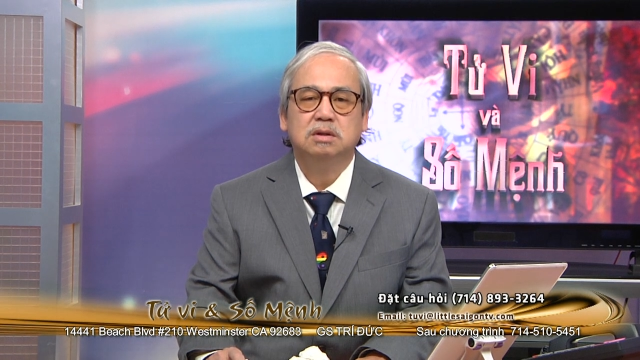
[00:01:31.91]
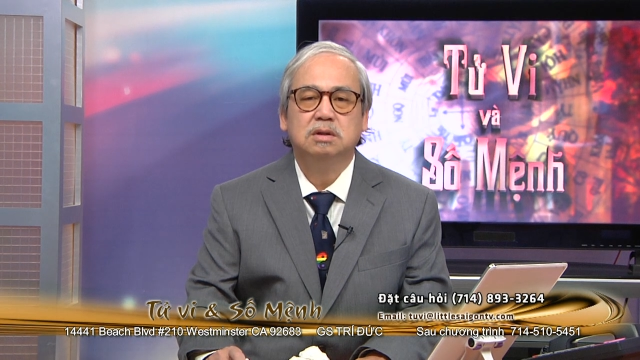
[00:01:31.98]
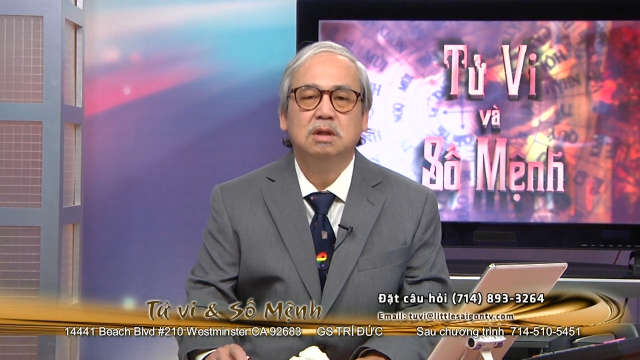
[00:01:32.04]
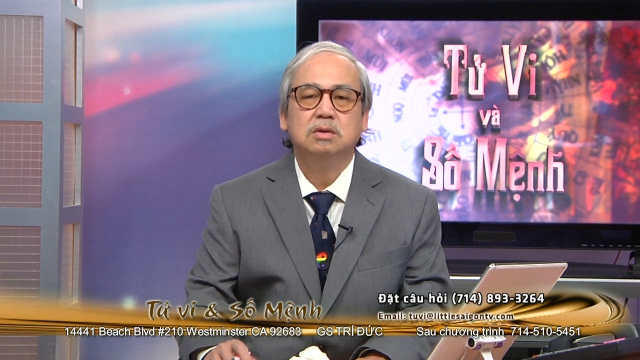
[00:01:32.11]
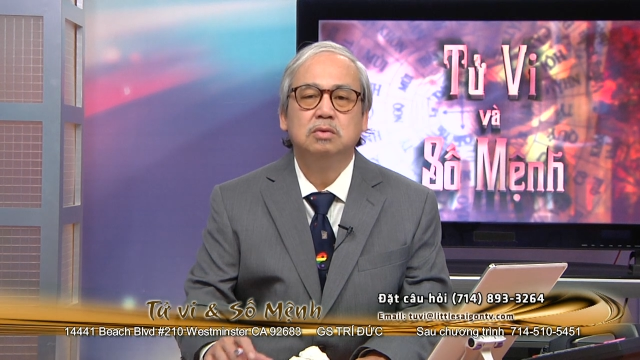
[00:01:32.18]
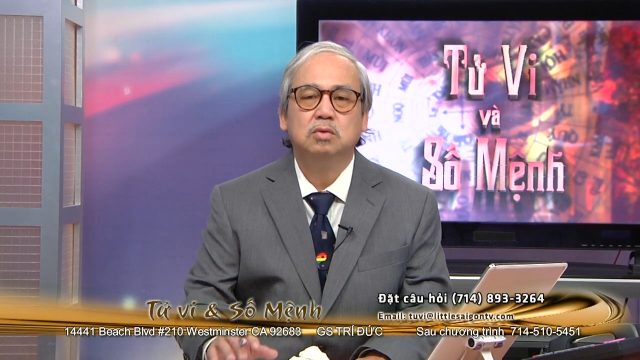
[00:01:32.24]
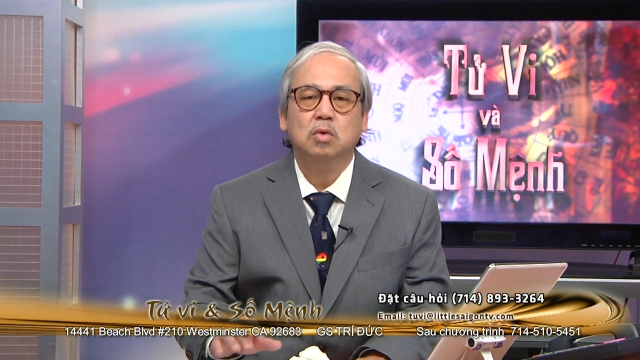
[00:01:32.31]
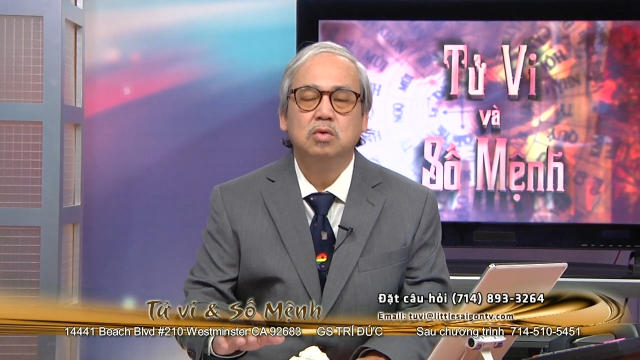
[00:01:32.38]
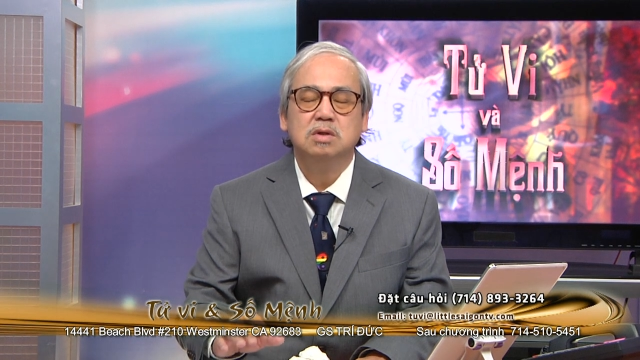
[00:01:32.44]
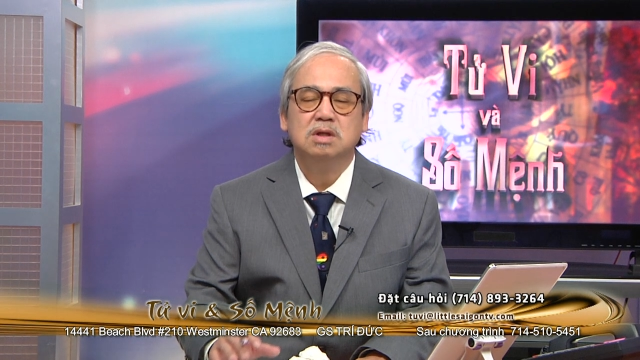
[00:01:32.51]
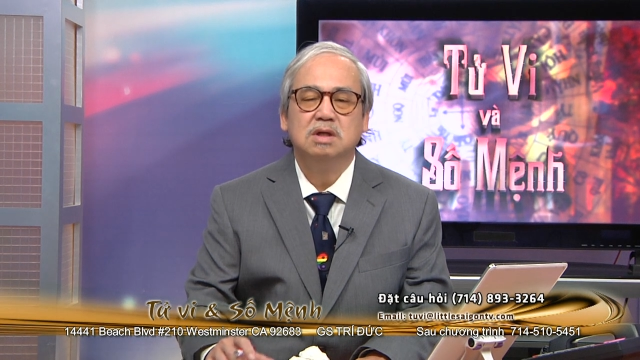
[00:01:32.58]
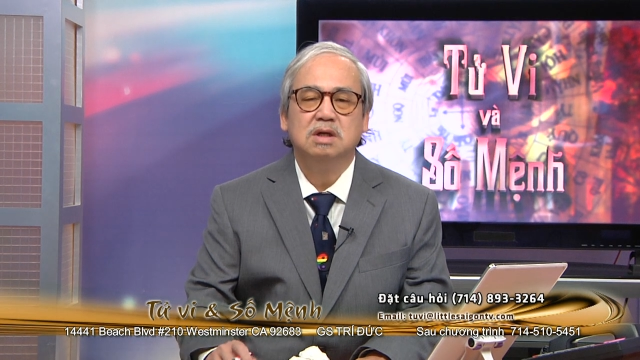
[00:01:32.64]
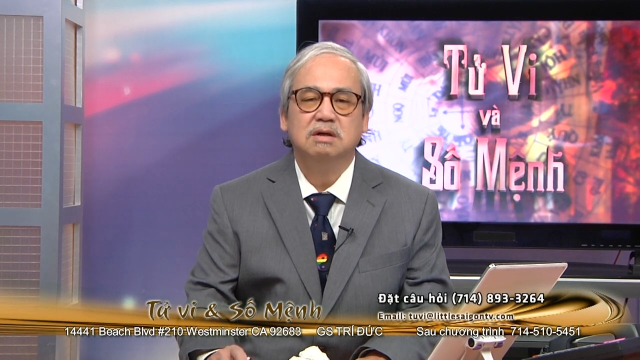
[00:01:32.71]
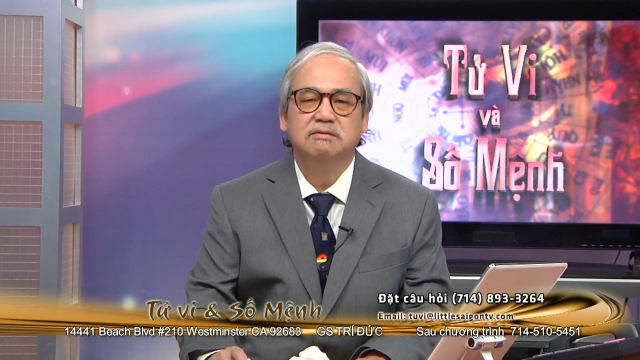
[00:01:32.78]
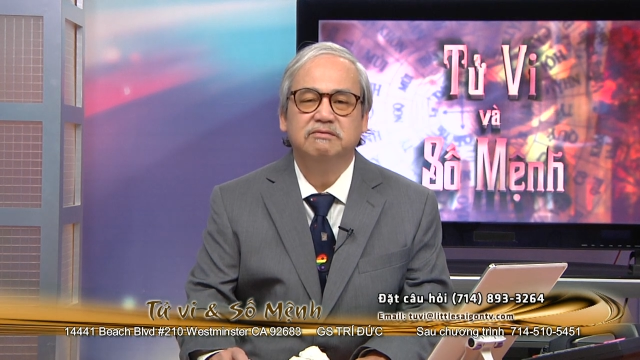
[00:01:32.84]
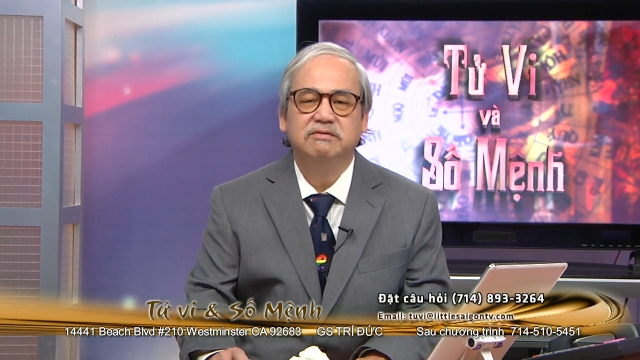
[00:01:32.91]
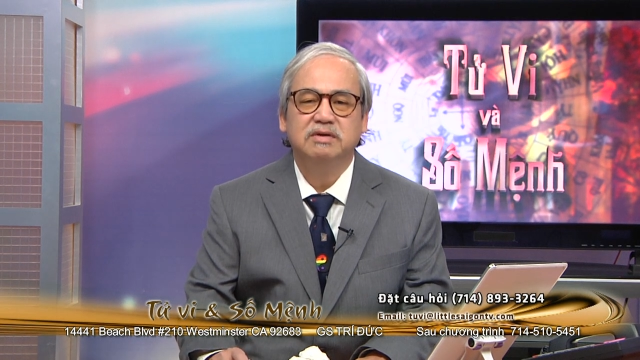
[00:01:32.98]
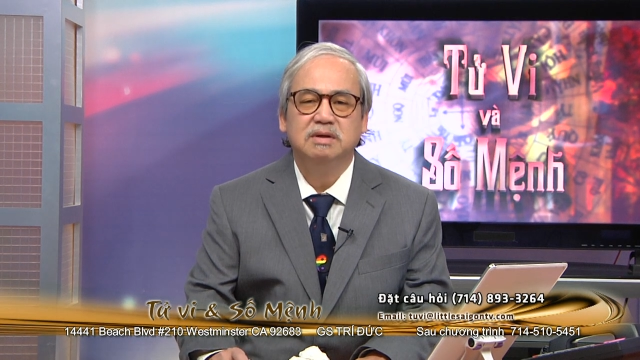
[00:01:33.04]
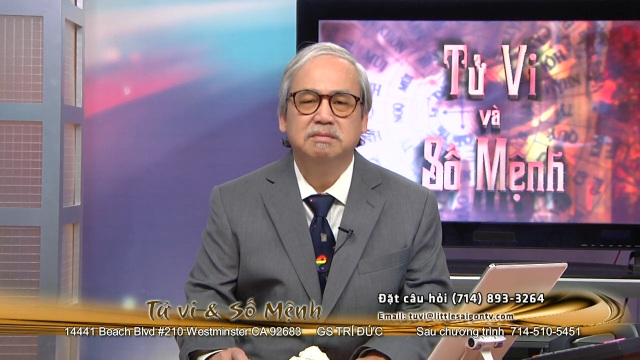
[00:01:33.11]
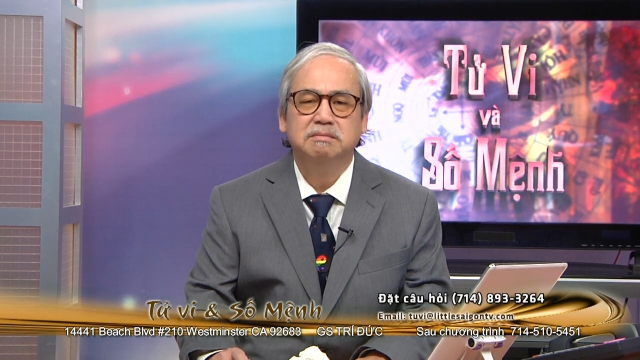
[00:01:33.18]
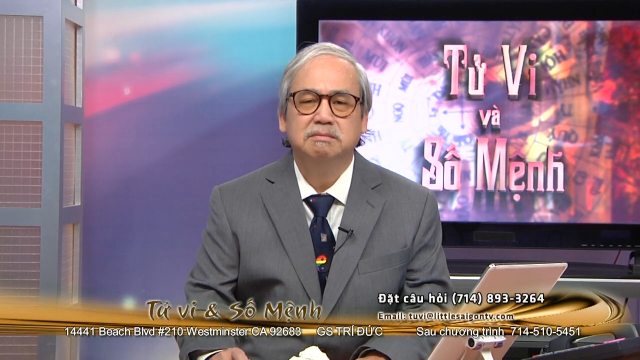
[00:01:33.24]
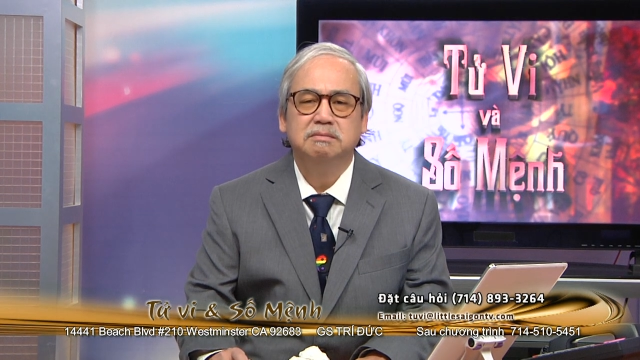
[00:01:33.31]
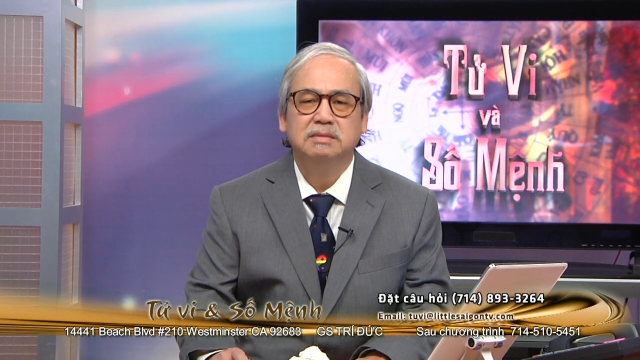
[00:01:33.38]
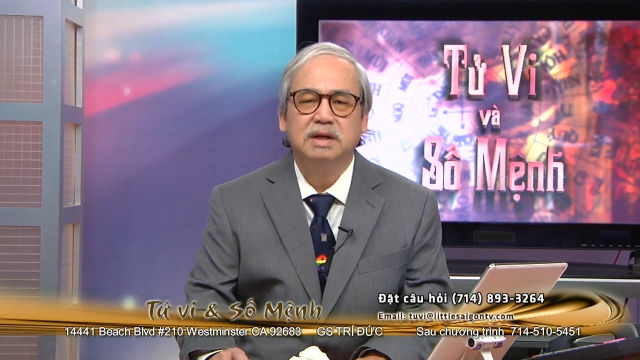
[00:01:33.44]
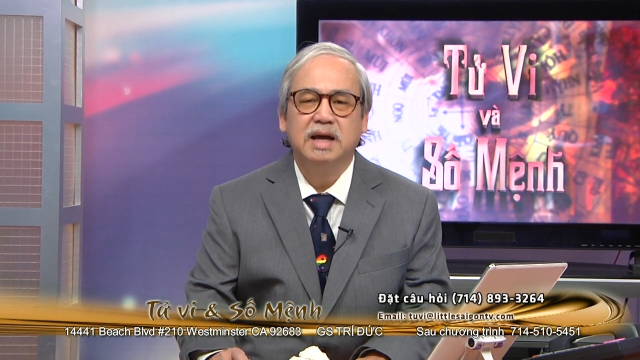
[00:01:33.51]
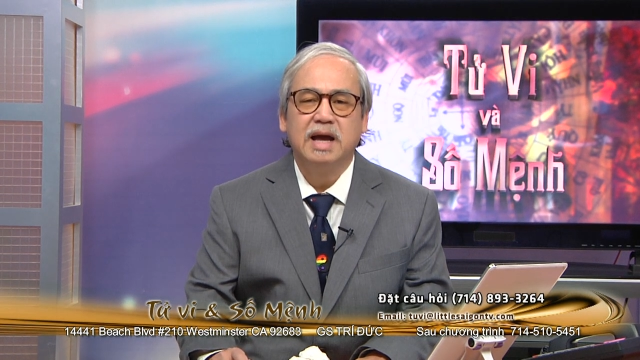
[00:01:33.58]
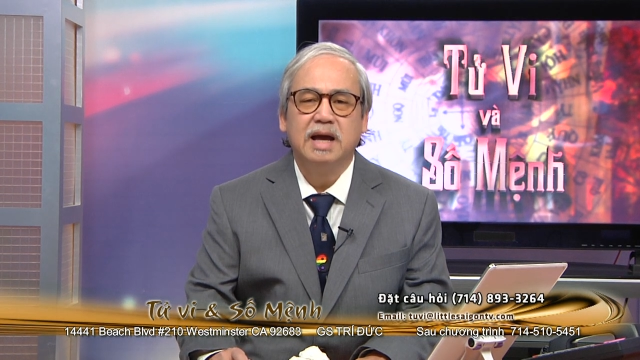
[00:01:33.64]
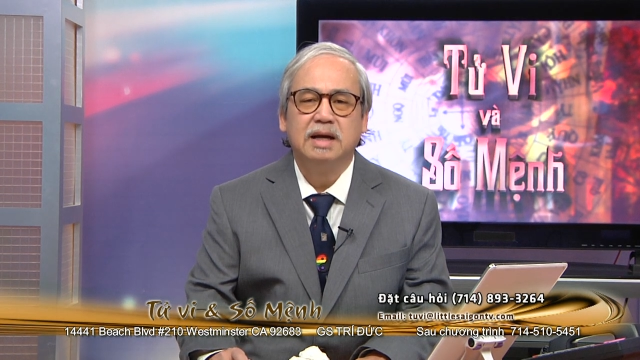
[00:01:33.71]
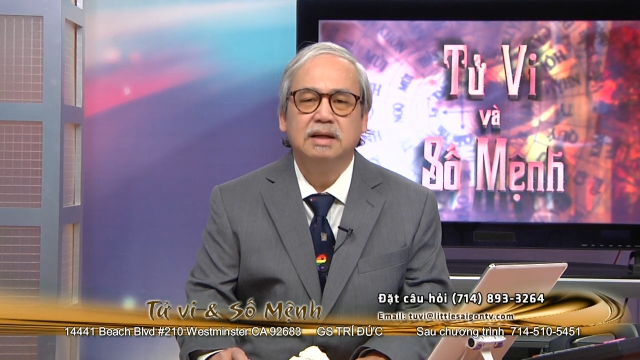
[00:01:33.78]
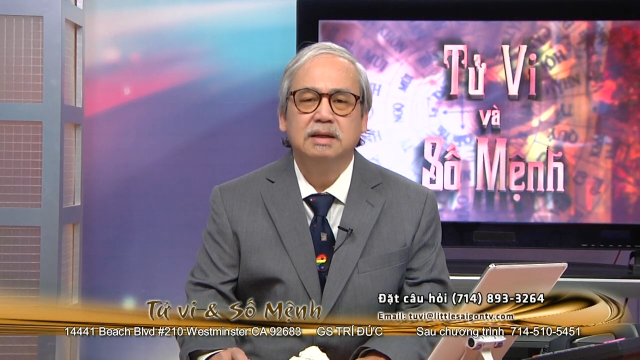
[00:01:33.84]
chích thuốc ngừa viêm
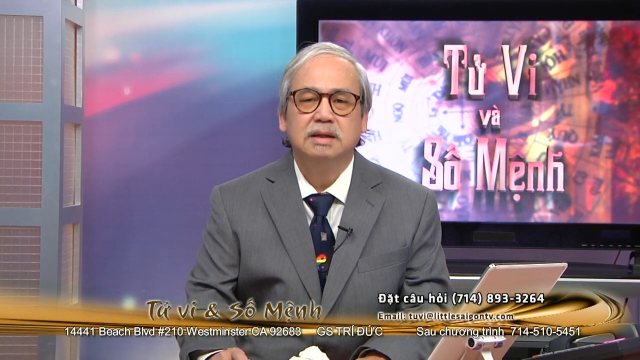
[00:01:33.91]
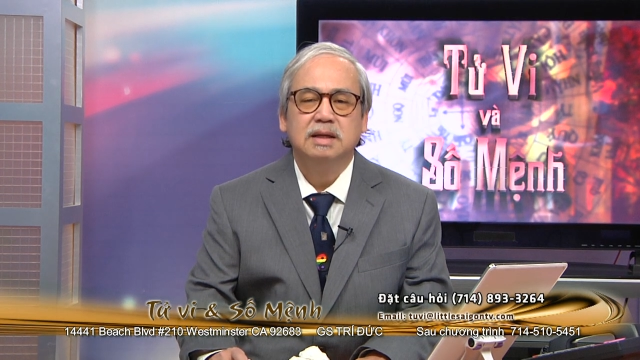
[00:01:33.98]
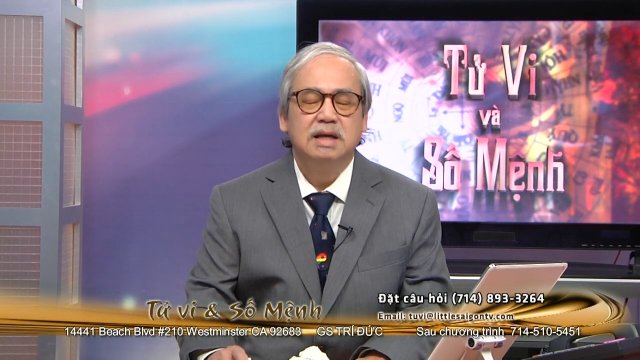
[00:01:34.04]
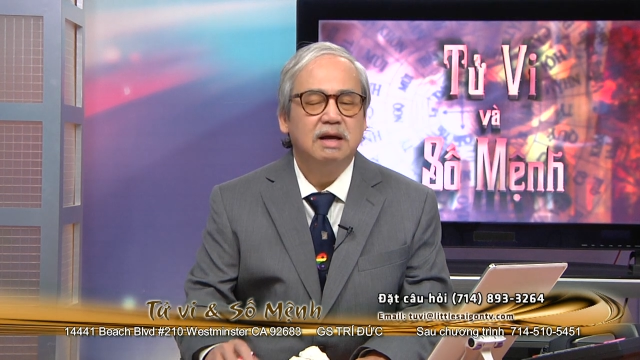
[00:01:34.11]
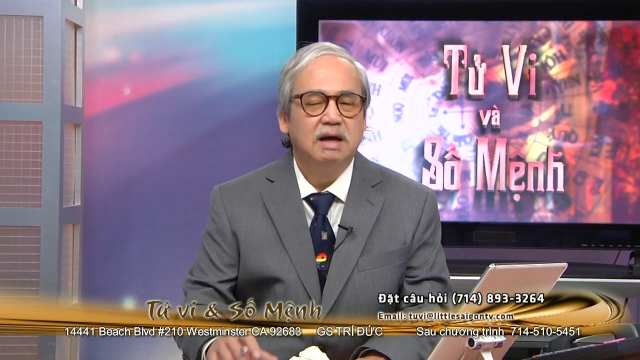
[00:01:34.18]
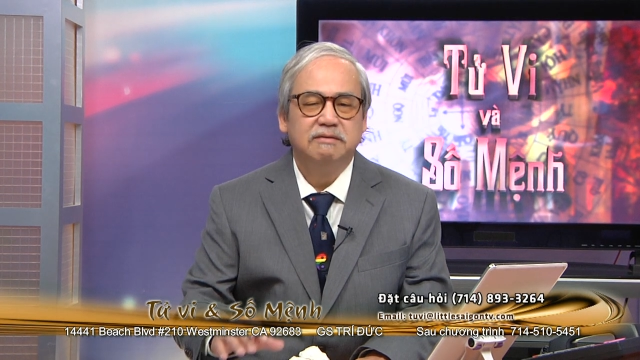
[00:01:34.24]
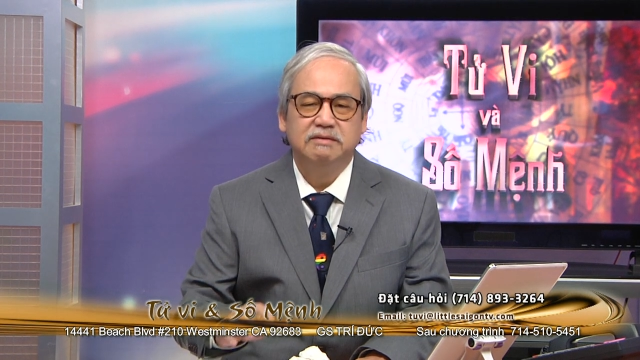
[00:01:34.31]
gan à,